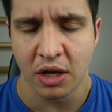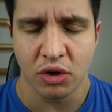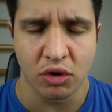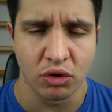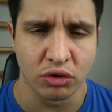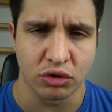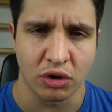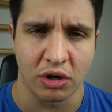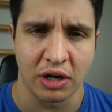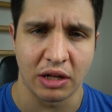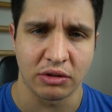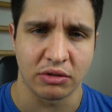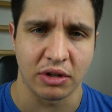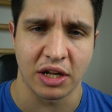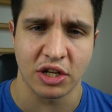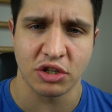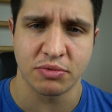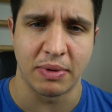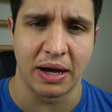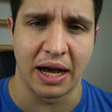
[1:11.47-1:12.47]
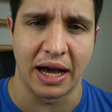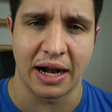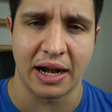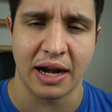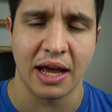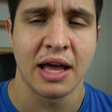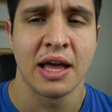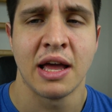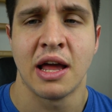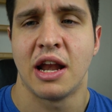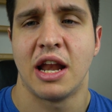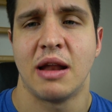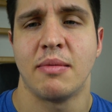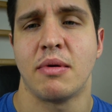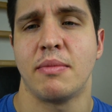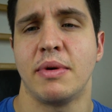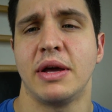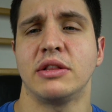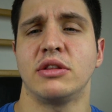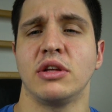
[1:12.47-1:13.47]
controllato alla sbarra, nel
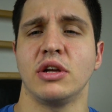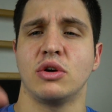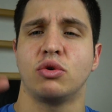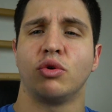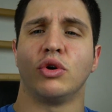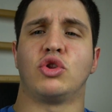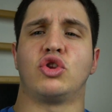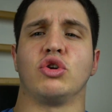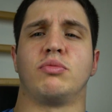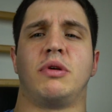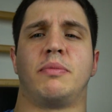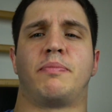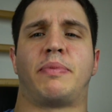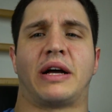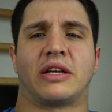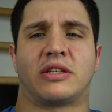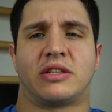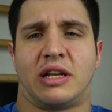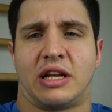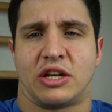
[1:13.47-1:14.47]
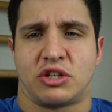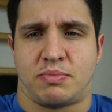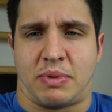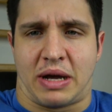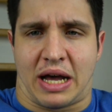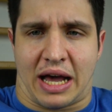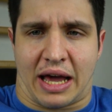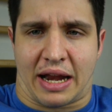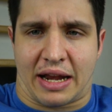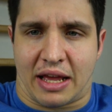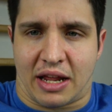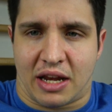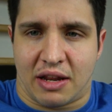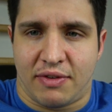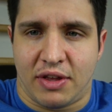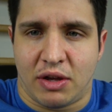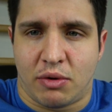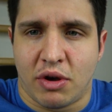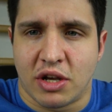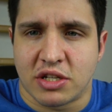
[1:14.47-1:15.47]
momento in cui tu mi passi la sbarra e
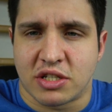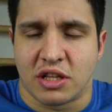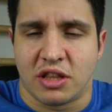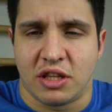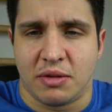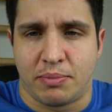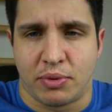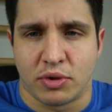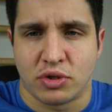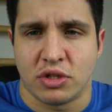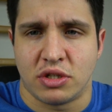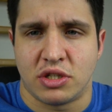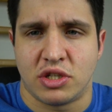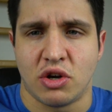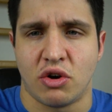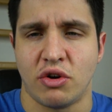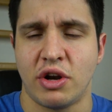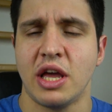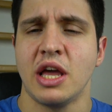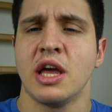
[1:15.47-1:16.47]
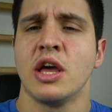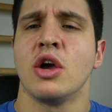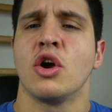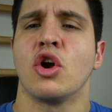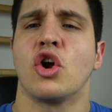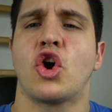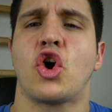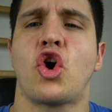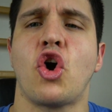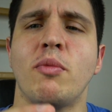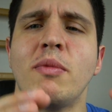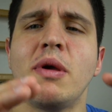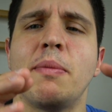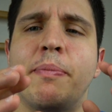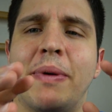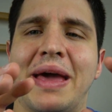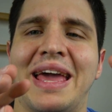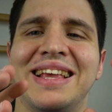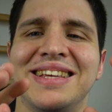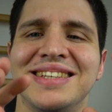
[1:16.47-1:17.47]
arrivi in questa posizione, come
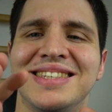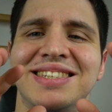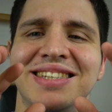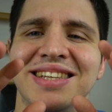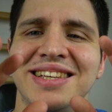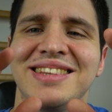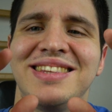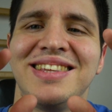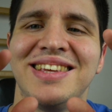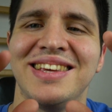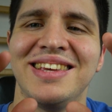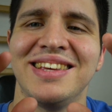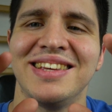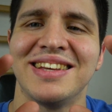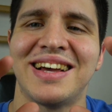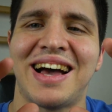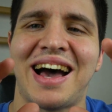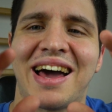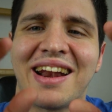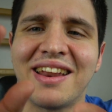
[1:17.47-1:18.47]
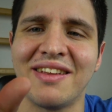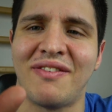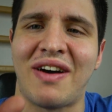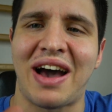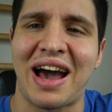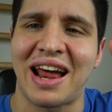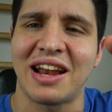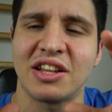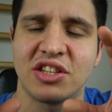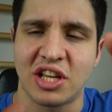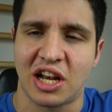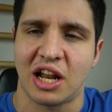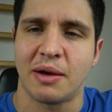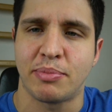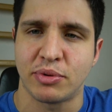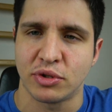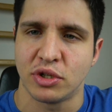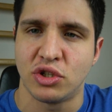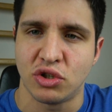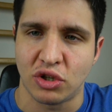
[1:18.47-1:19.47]
pensi di arrivarci alla
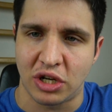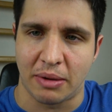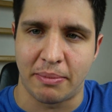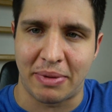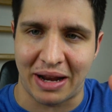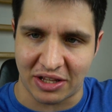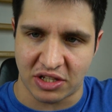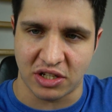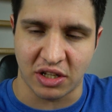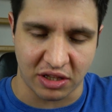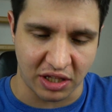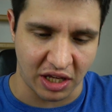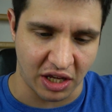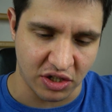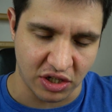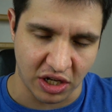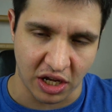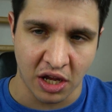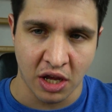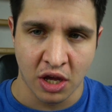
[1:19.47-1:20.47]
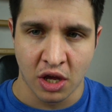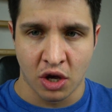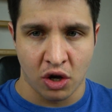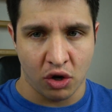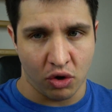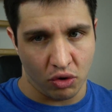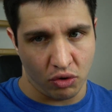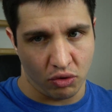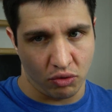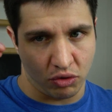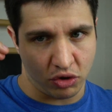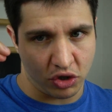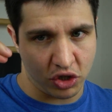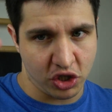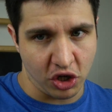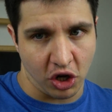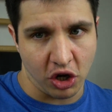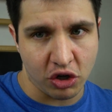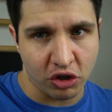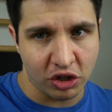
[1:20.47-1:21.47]
posizione a braccia tese? Con uno
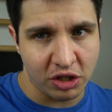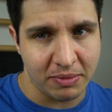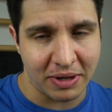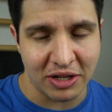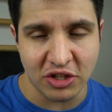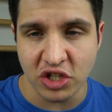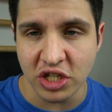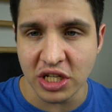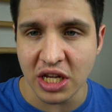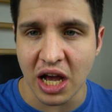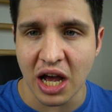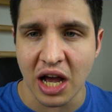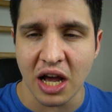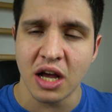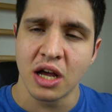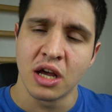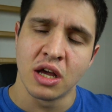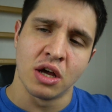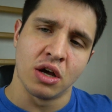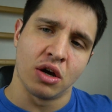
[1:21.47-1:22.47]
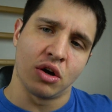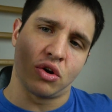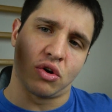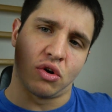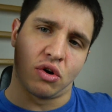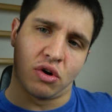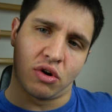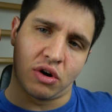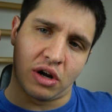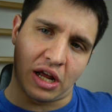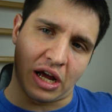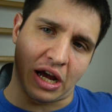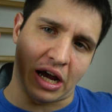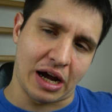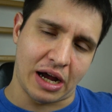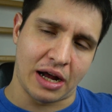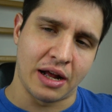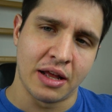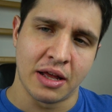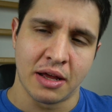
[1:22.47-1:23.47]
schiocco di magia? Con
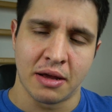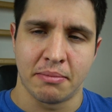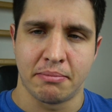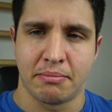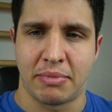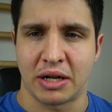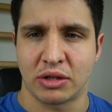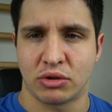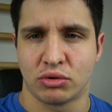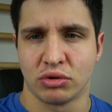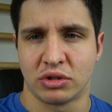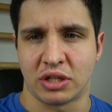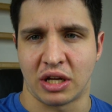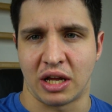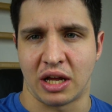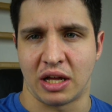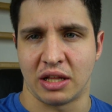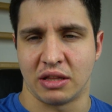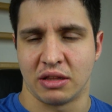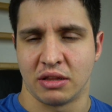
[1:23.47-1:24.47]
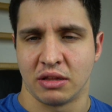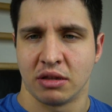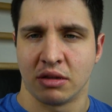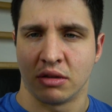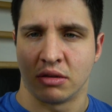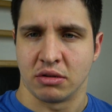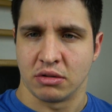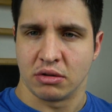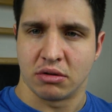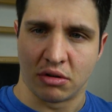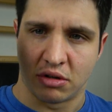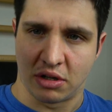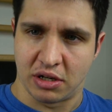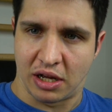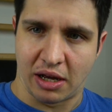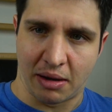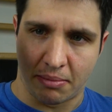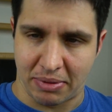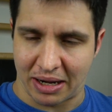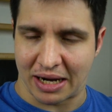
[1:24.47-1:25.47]
la battuta con
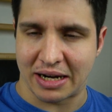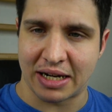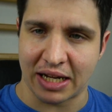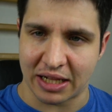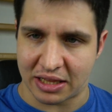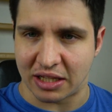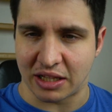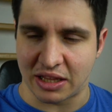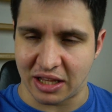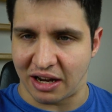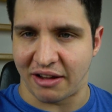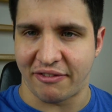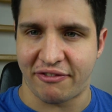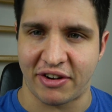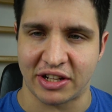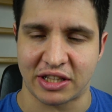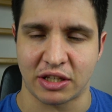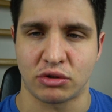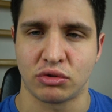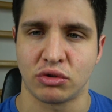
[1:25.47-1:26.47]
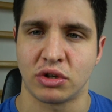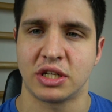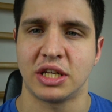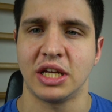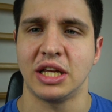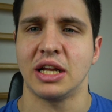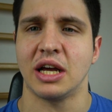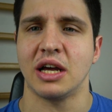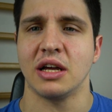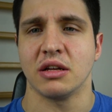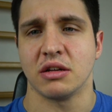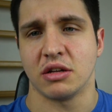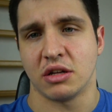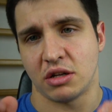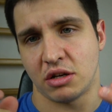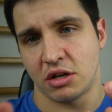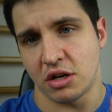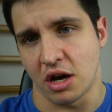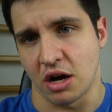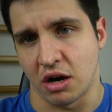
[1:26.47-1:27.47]
la bacchetta della fata turchina?
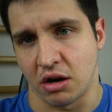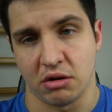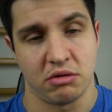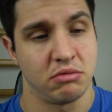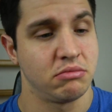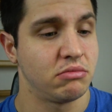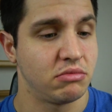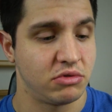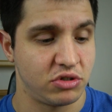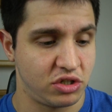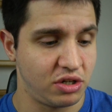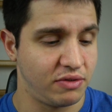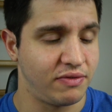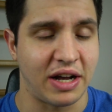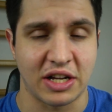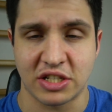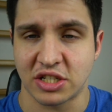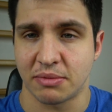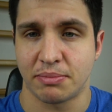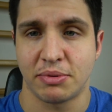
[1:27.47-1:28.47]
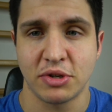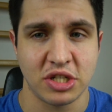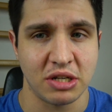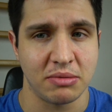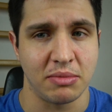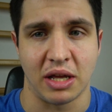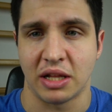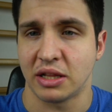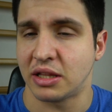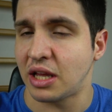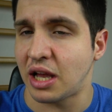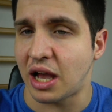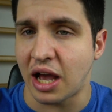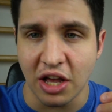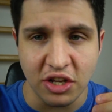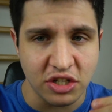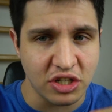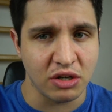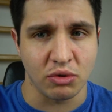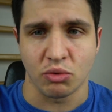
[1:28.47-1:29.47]
No, si va semplicemente
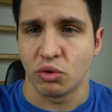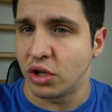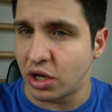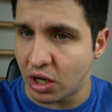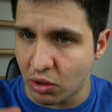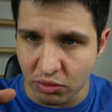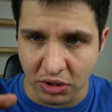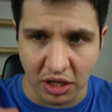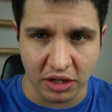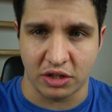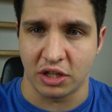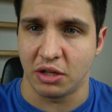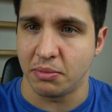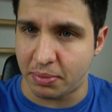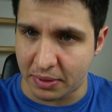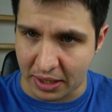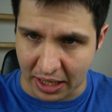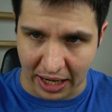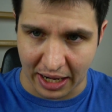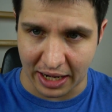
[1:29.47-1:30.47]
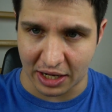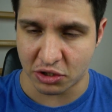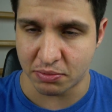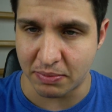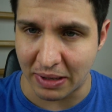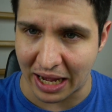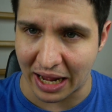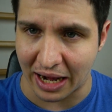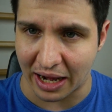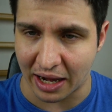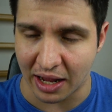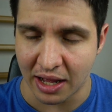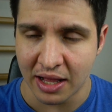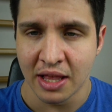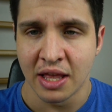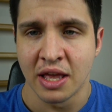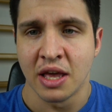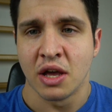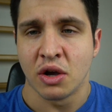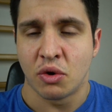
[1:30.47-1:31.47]
a eseguire una dip alla sbarra.
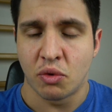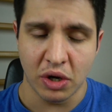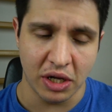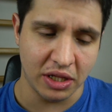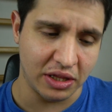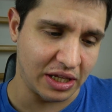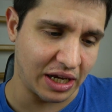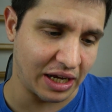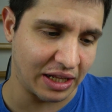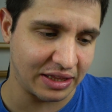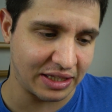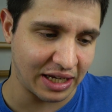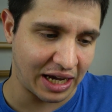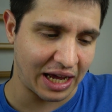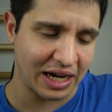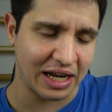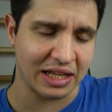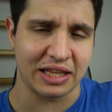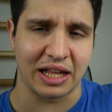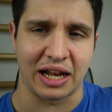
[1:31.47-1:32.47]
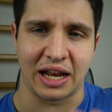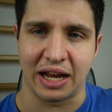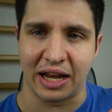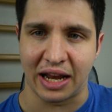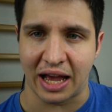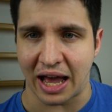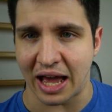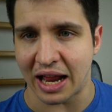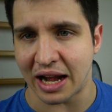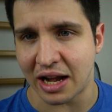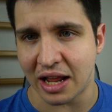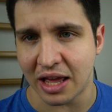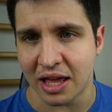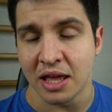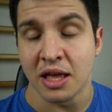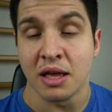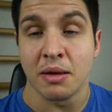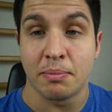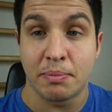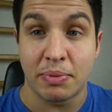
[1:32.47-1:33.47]
Quindi andare ad
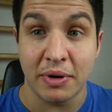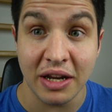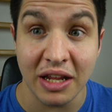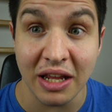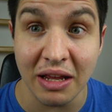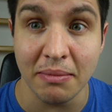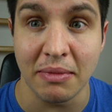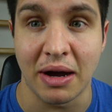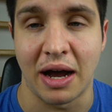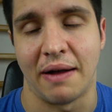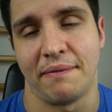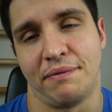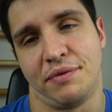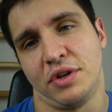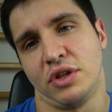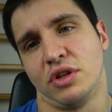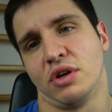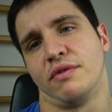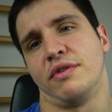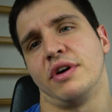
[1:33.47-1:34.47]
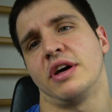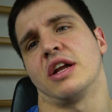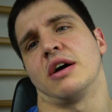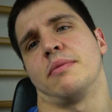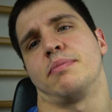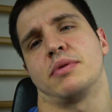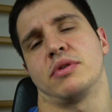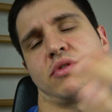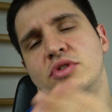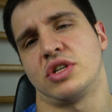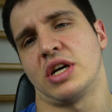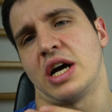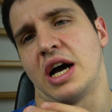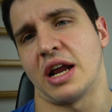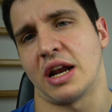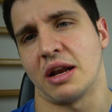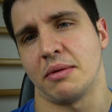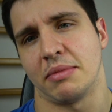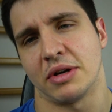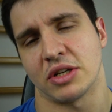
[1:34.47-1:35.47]
allenarle prima di dover
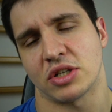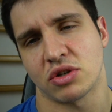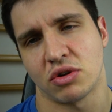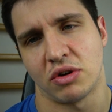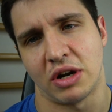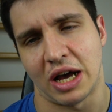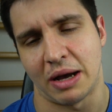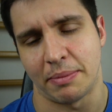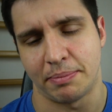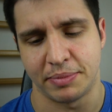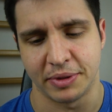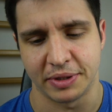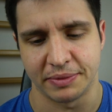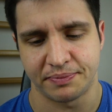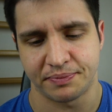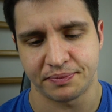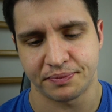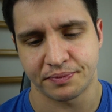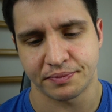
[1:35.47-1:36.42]
approcciare il muscle up